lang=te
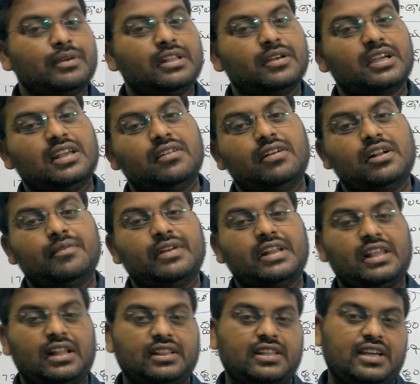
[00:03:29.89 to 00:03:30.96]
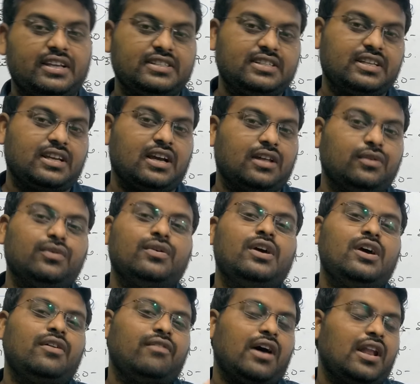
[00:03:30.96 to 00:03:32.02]
మీద గెలవడం అనేది అంత ఈజీ కాదు
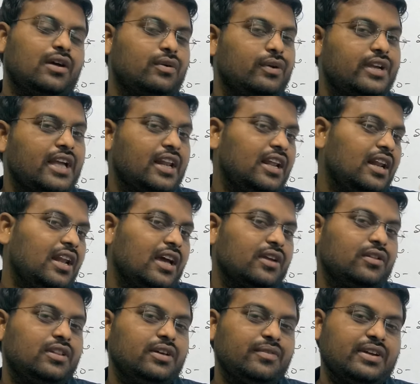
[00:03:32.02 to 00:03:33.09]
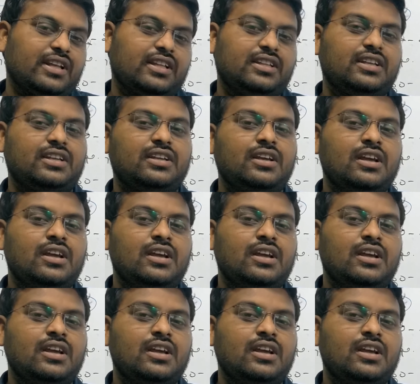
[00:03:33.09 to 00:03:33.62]
వాళ్ళకు గెరిల్లా యుద్ధం అనేది